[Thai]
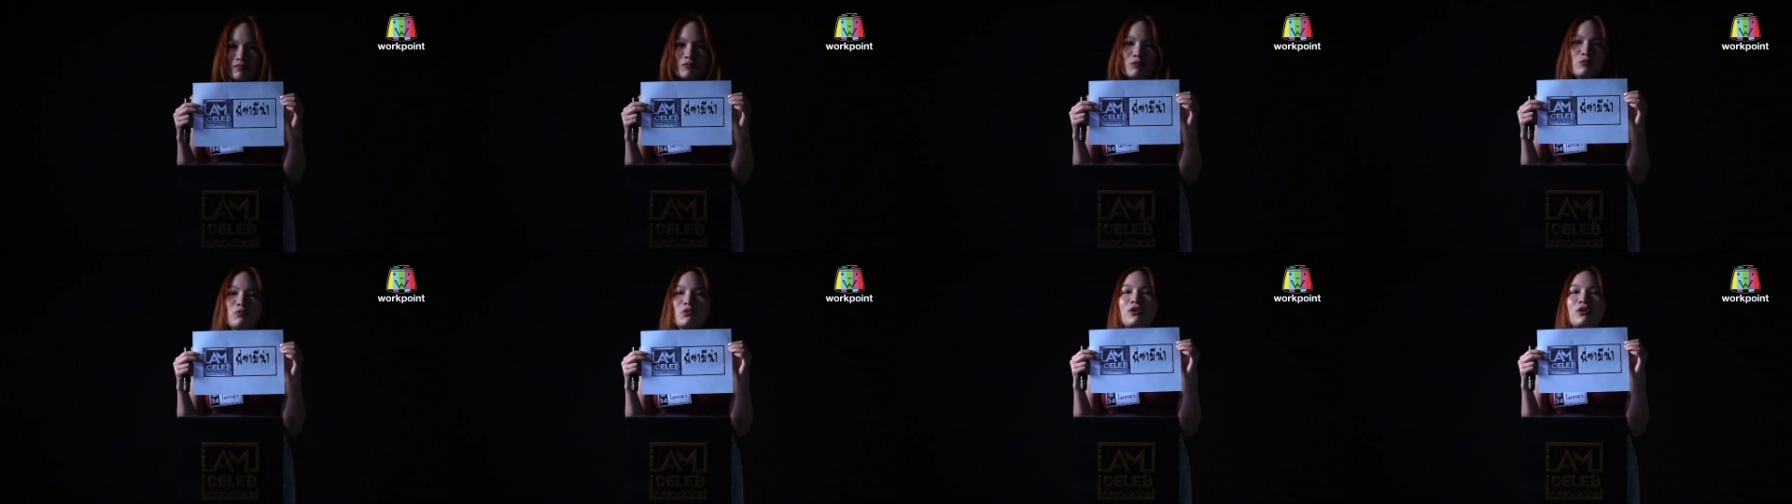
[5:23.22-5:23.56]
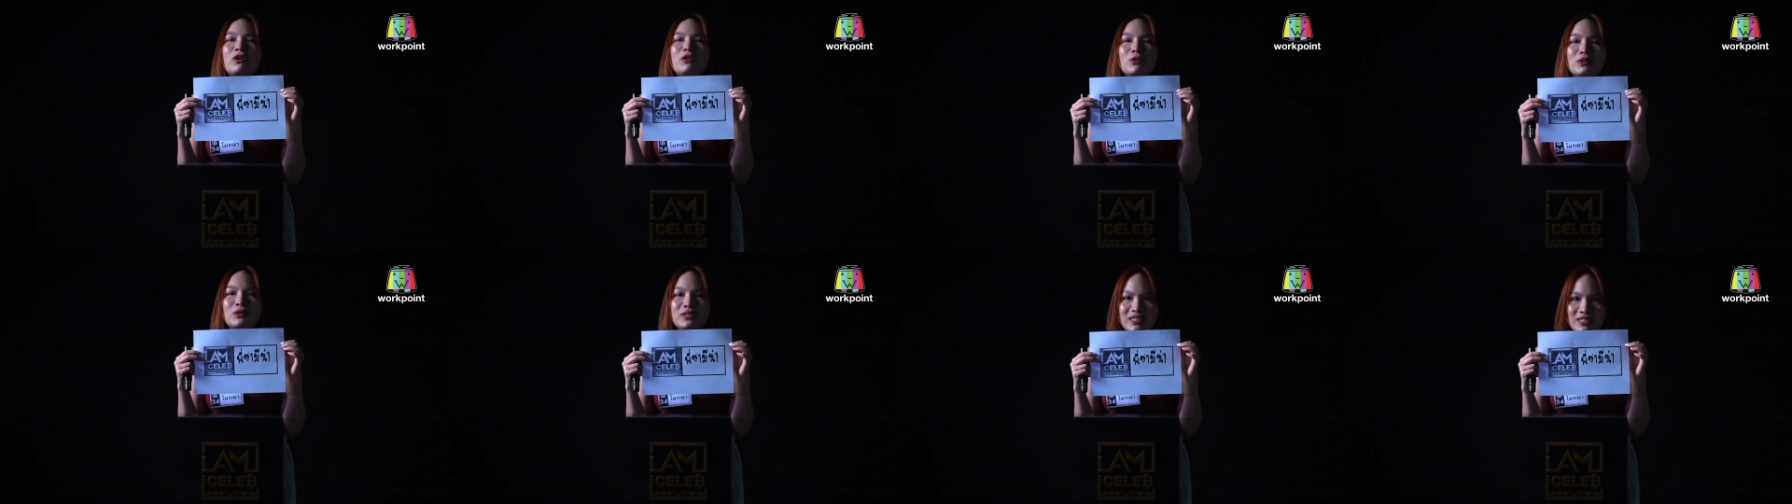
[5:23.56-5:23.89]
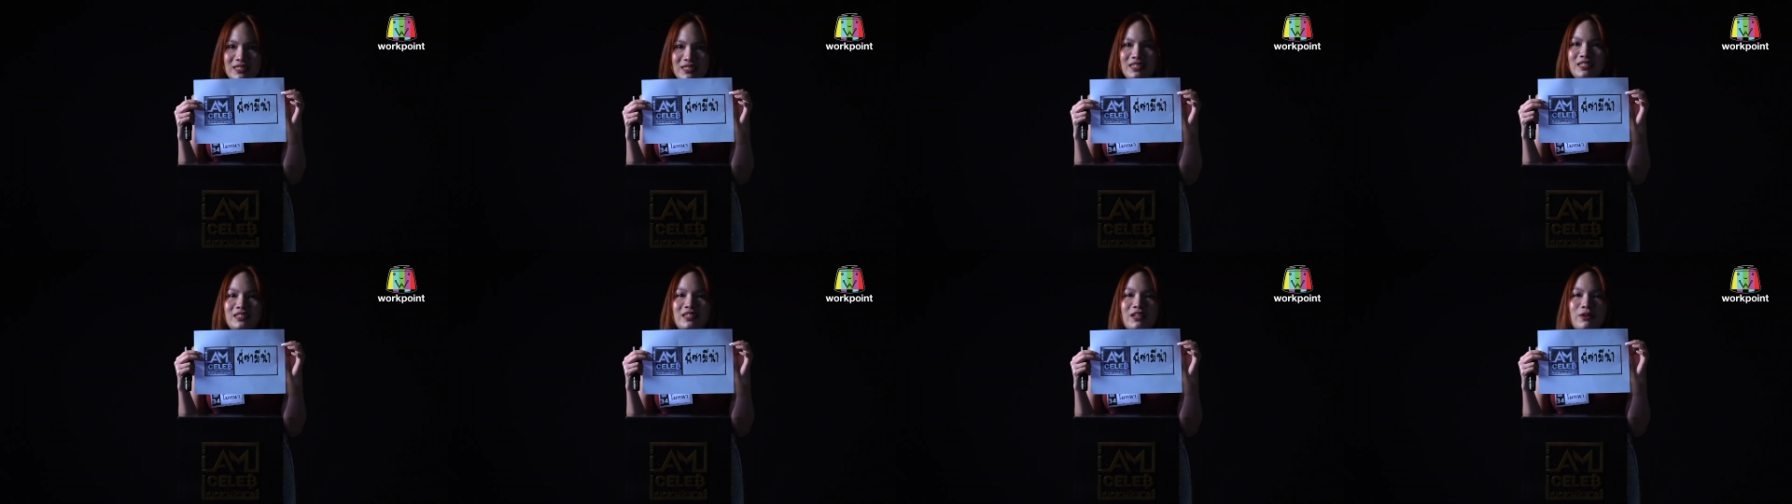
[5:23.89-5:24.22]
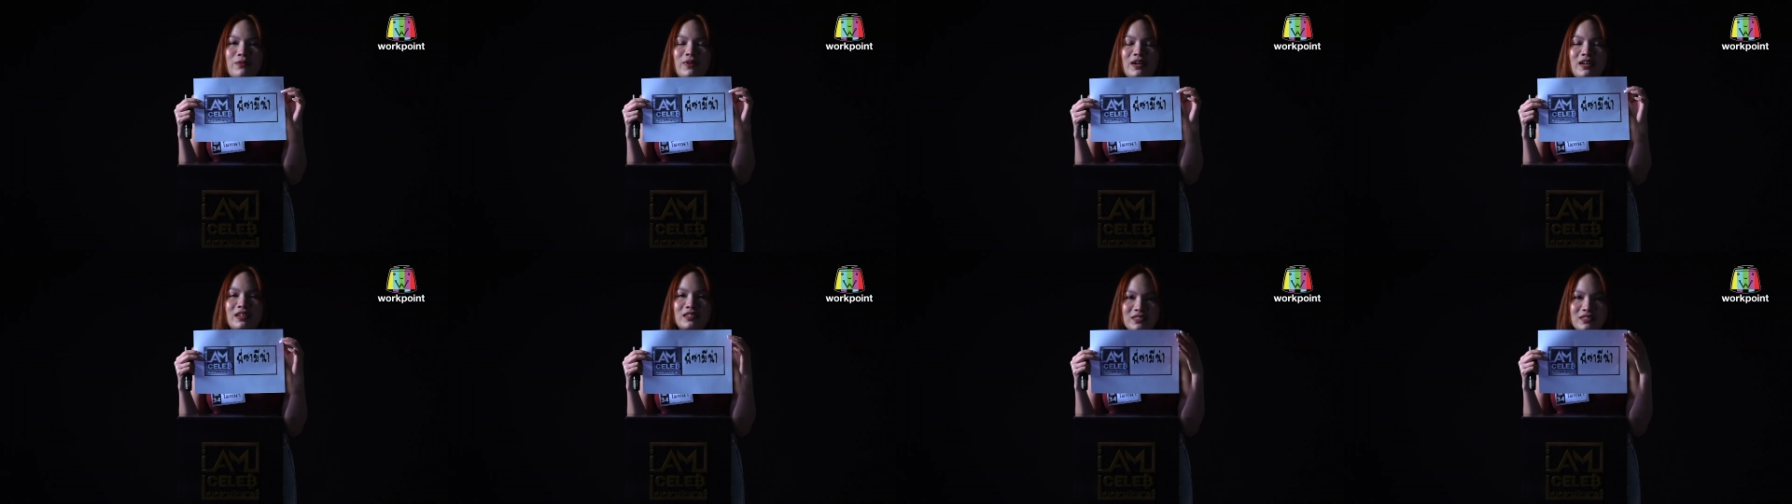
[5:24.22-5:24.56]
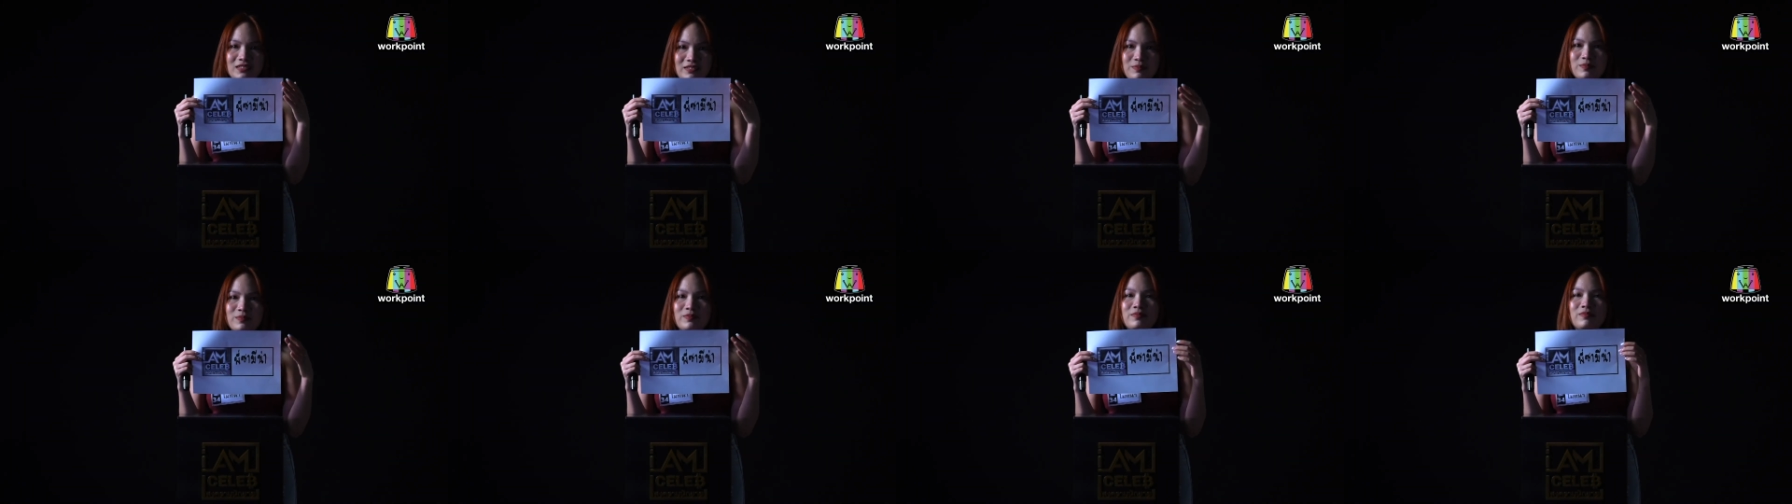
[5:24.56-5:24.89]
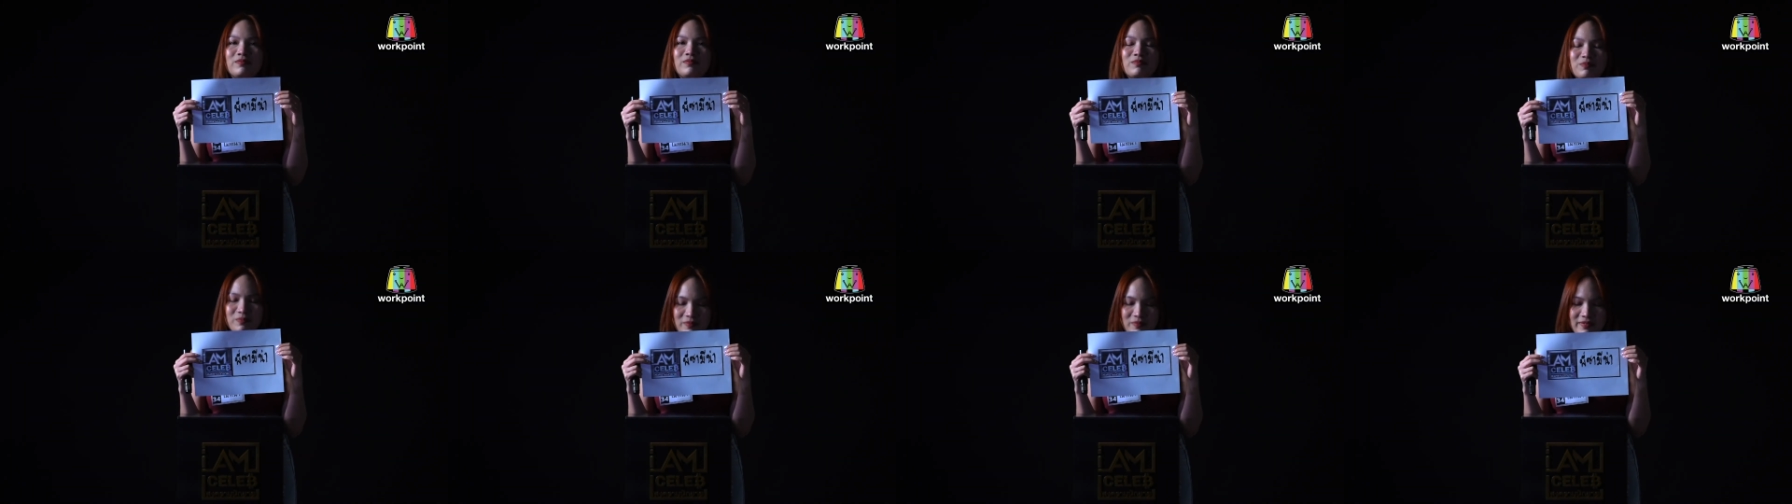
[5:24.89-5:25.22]
หนูขอโทษจริง ๆ แต่ว่า
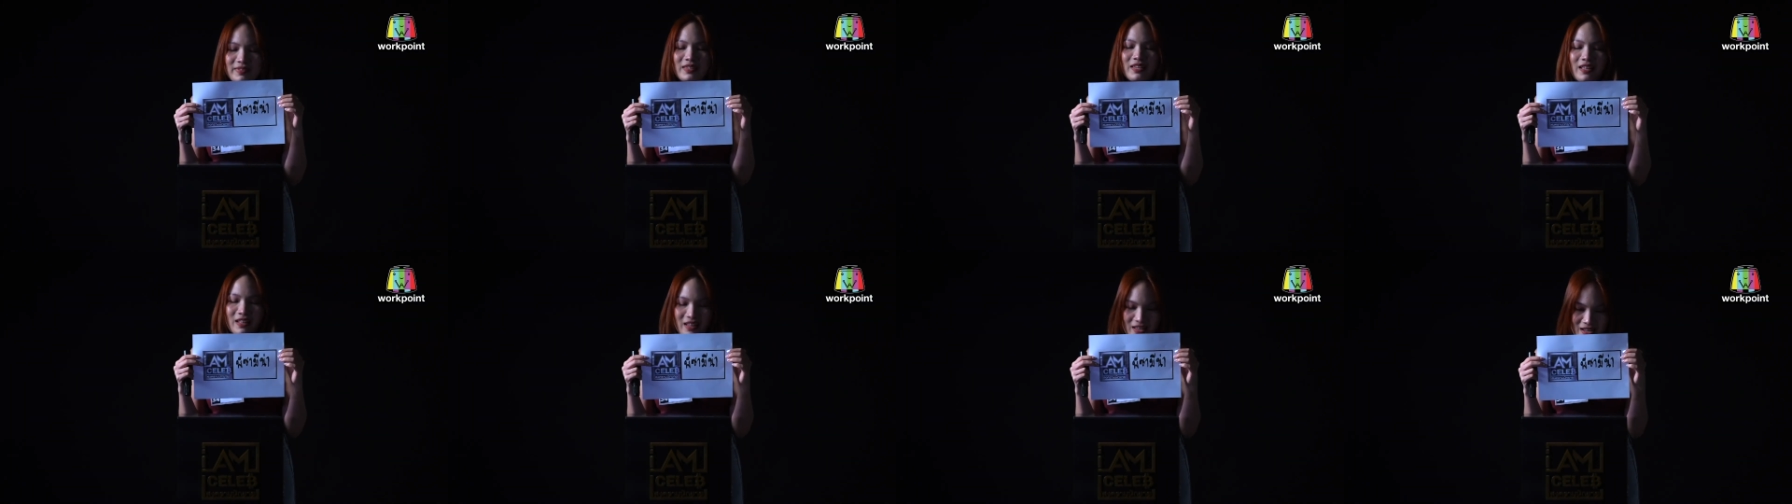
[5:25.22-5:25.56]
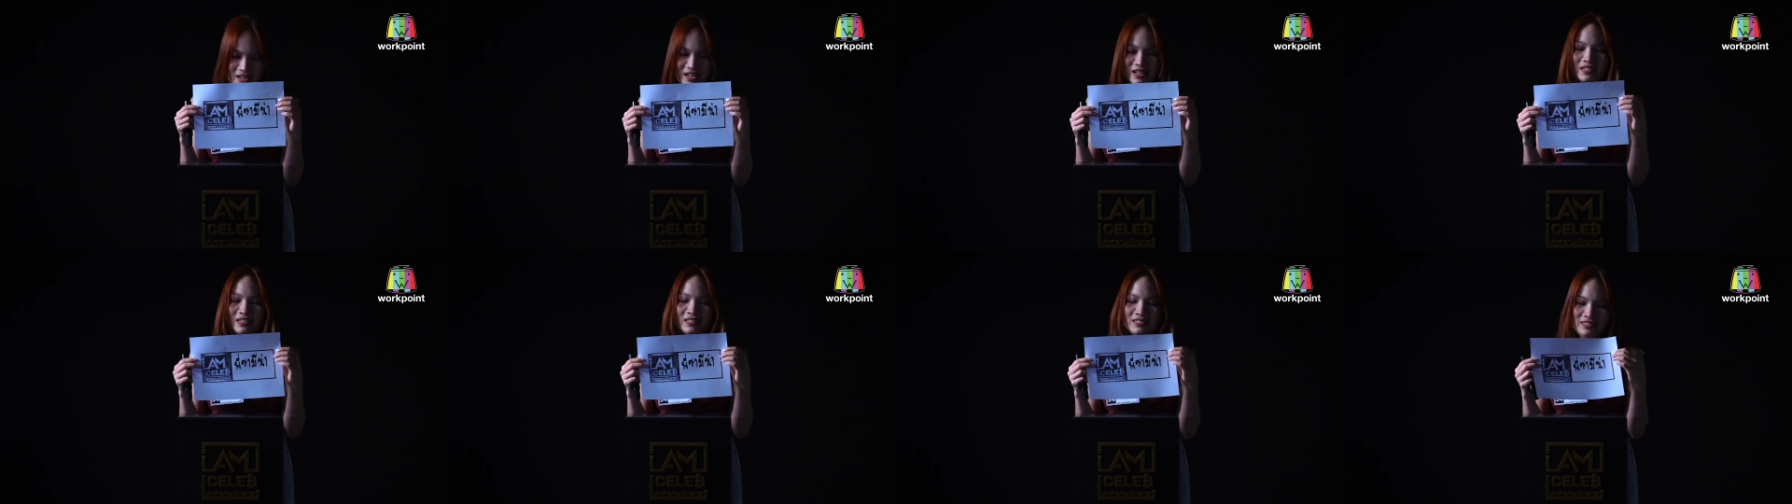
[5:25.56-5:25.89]
อืมค่ะ